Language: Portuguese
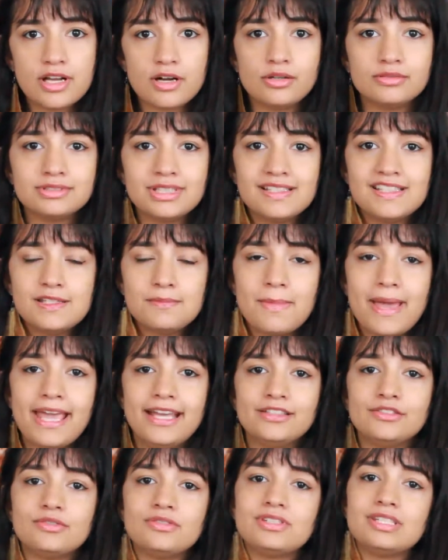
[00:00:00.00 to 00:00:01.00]

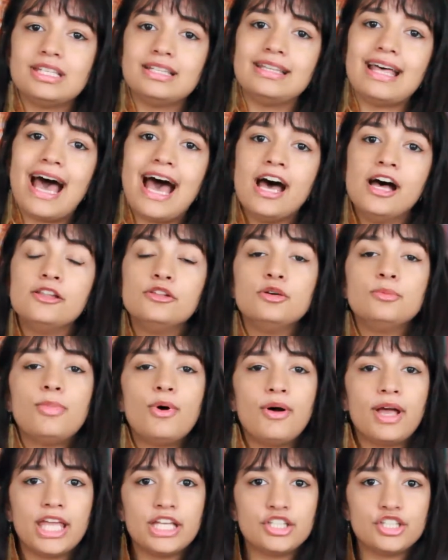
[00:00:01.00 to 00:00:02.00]
acontecimentos se dá no
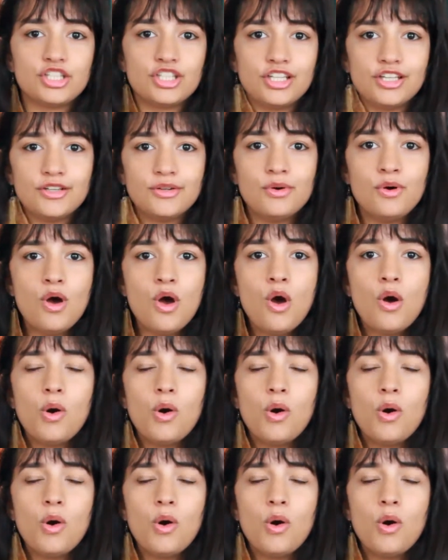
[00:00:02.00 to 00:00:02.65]
Bom Retiro,